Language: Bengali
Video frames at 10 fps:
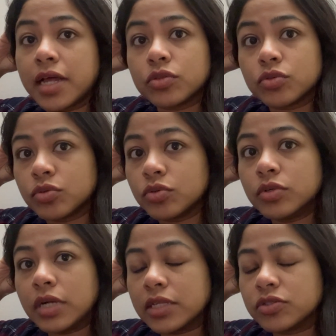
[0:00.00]
এত
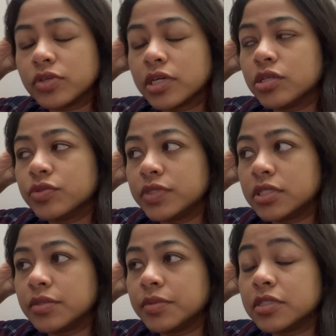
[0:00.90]
রাত হয়ে গেল
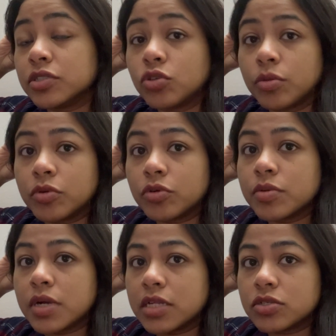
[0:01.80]
ফিরতে ফিরতে সব রকম
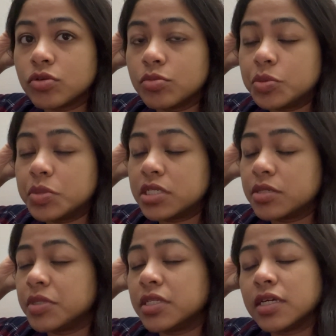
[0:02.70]
কাজকর্ম
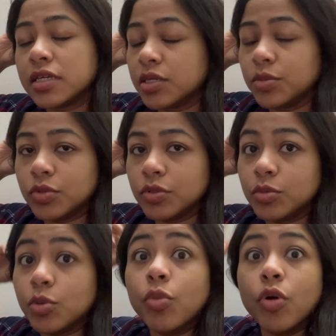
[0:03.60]
মিটিয়ে মিটিয়ে কী
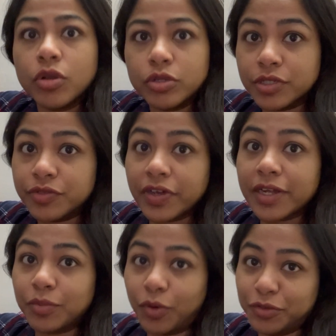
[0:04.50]
বলবো মলও
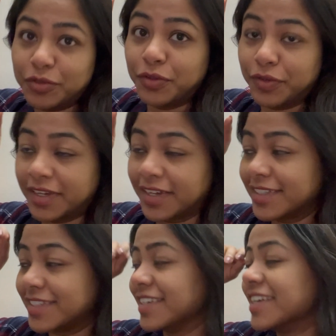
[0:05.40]
ইনফ্যাক্ট বন্ধ হয়ে গেছে